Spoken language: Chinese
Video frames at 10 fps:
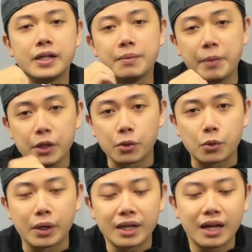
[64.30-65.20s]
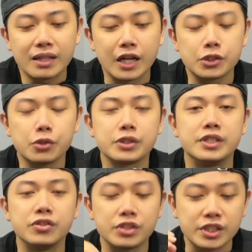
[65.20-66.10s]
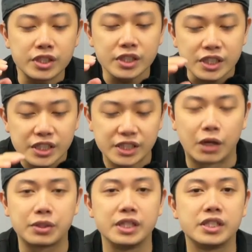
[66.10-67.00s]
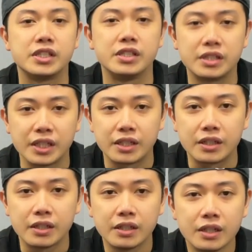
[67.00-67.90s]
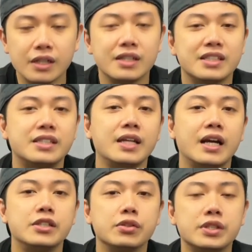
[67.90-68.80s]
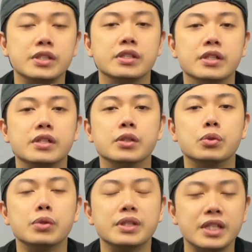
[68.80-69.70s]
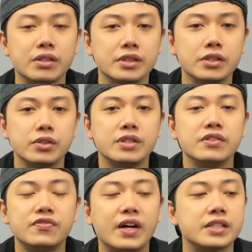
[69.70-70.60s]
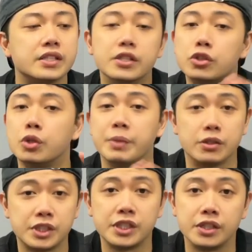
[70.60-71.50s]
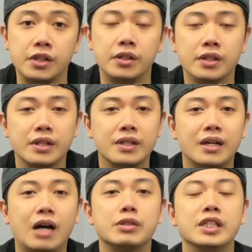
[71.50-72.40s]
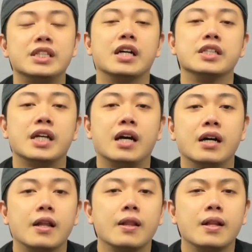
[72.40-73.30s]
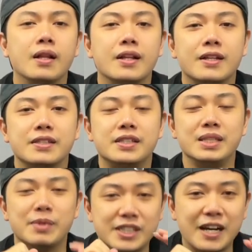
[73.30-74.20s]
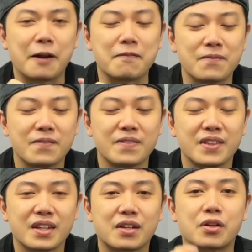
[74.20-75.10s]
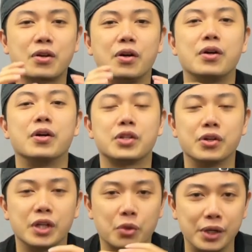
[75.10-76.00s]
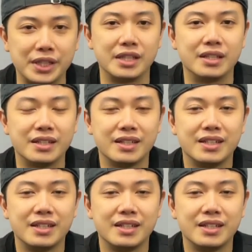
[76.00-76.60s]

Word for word: 你没有关啊，它就会直接去吃你小电池的电。再来就是很多人电动车就是放着很久没有骑哦。我先讲一下，基本上 Gogoro 都有个规定，